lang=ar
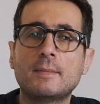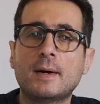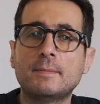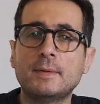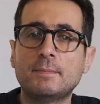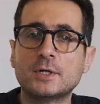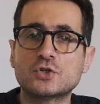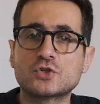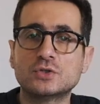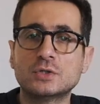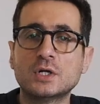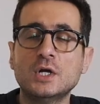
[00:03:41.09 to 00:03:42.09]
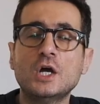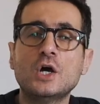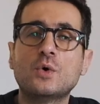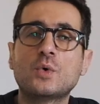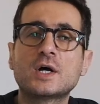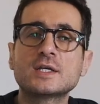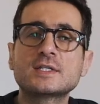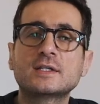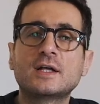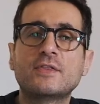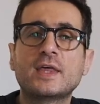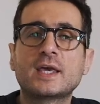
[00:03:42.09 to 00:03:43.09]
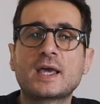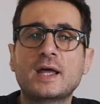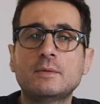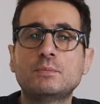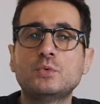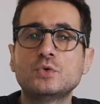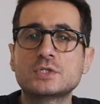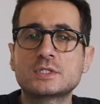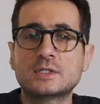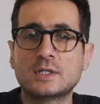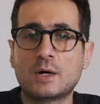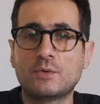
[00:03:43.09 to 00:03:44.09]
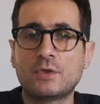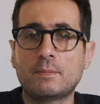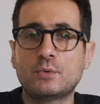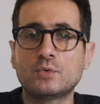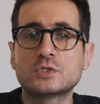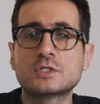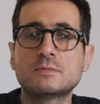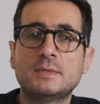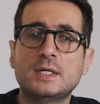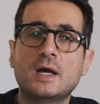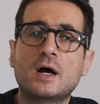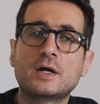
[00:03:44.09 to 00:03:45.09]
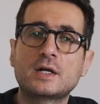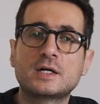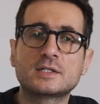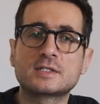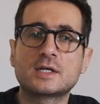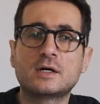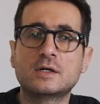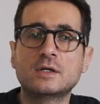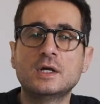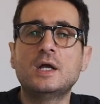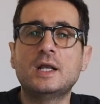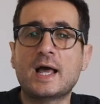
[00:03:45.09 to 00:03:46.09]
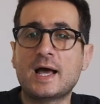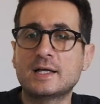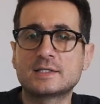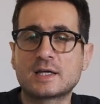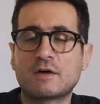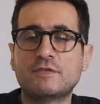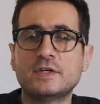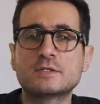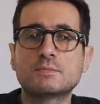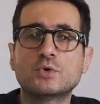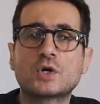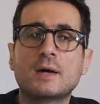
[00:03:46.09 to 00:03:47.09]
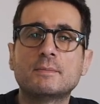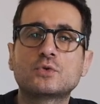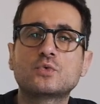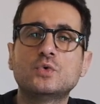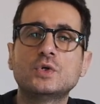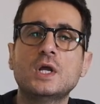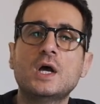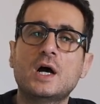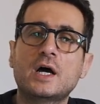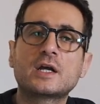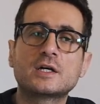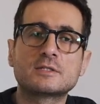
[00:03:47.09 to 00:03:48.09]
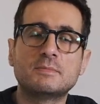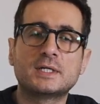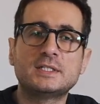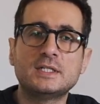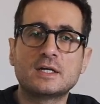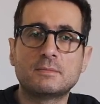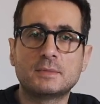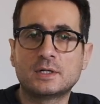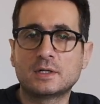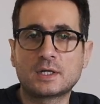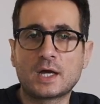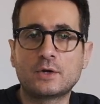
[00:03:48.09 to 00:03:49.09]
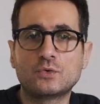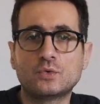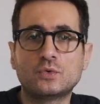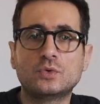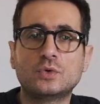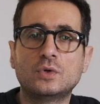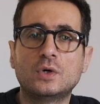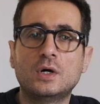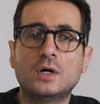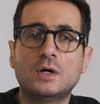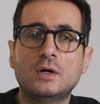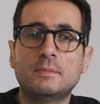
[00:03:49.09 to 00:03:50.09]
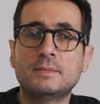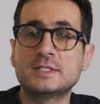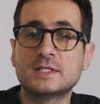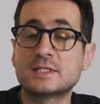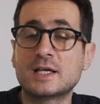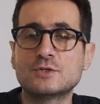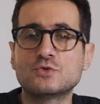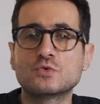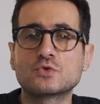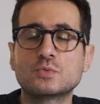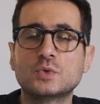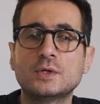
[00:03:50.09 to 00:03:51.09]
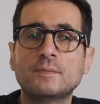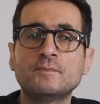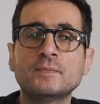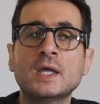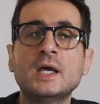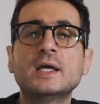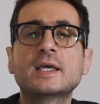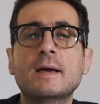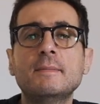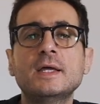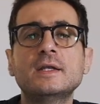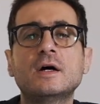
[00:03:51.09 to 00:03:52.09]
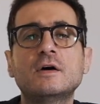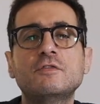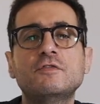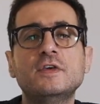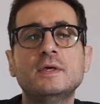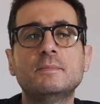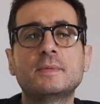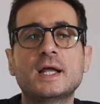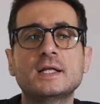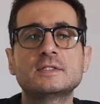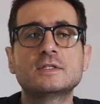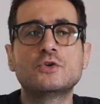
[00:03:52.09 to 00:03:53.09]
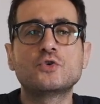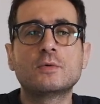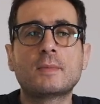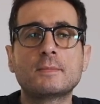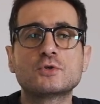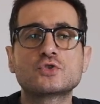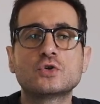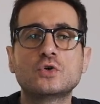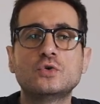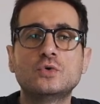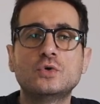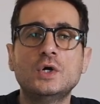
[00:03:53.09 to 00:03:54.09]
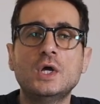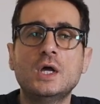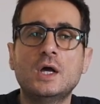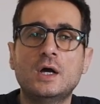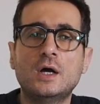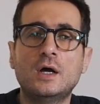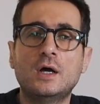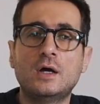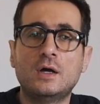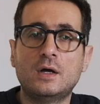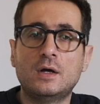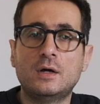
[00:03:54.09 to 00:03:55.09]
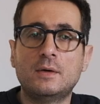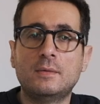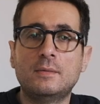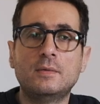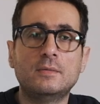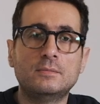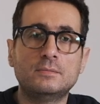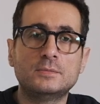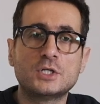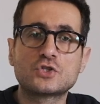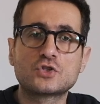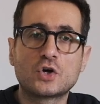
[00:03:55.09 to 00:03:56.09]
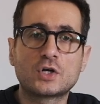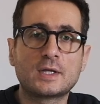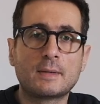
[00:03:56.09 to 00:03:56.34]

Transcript: اما ببيكتشر وخاصة they can boost now the posts بارخص سعر الادز على فيسبوك عم بتكون ارخص بكثير من كانه بزنس از يوجوال كمان في براندز اليوم عم يشتغلوا آه، من الستوك